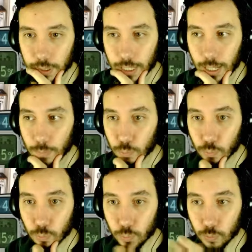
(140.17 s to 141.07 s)
Tamam.
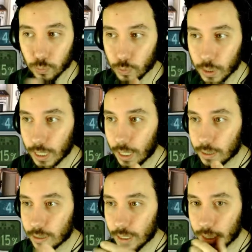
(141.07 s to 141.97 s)
Yatağın
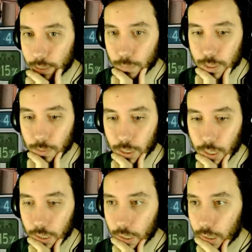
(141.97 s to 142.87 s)
altına girelim bizim
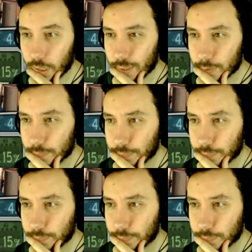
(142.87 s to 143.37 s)
gelene kadar.